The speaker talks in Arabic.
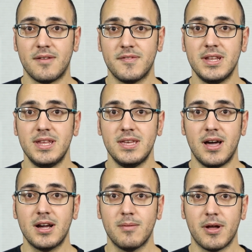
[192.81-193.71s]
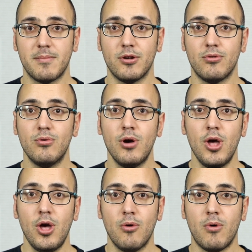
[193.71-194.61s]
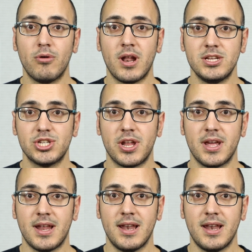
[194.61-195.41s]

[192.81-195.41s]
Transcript: تفضيلية أكبر منه وهنا الإشارة